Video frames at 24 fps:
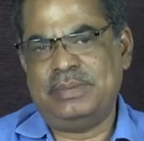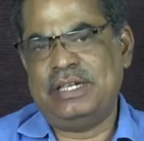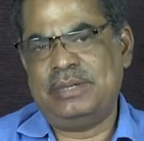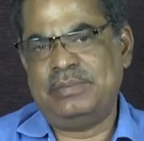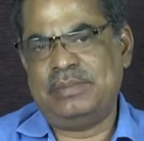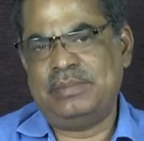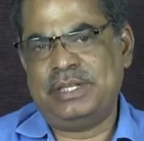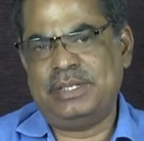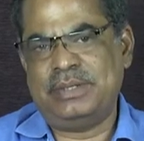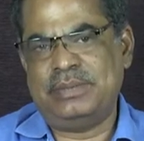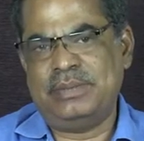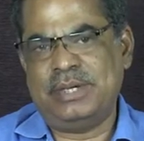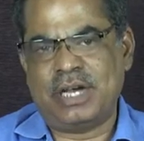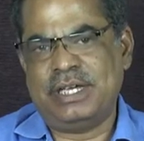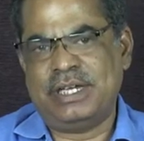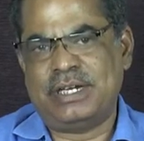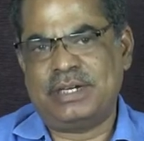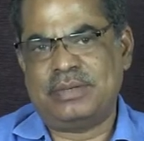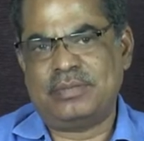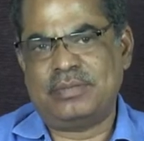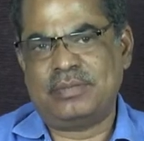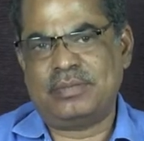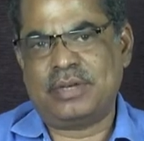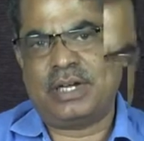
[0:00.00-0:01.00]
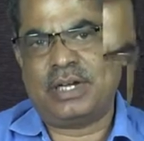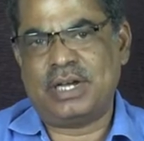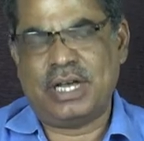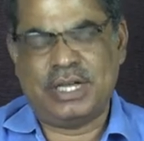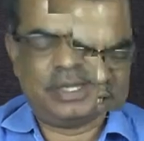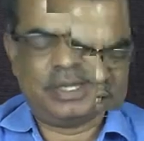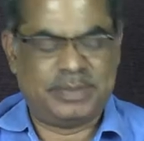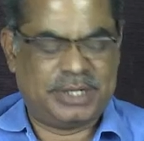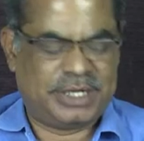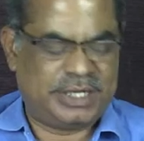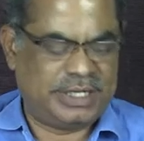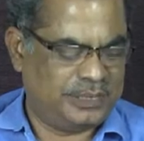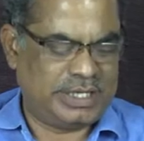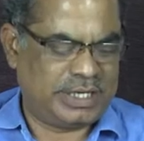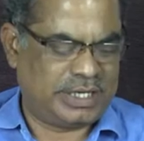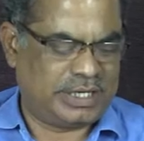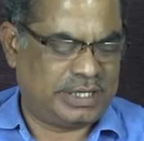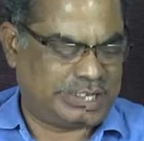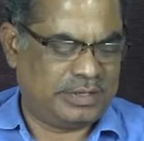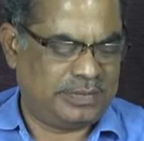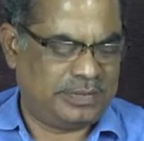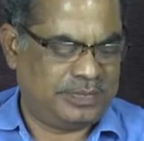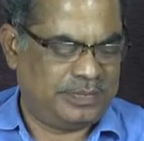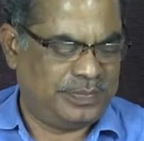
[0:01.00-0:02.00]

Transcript: எண்பது பேர் காயமடைந்தார்கள்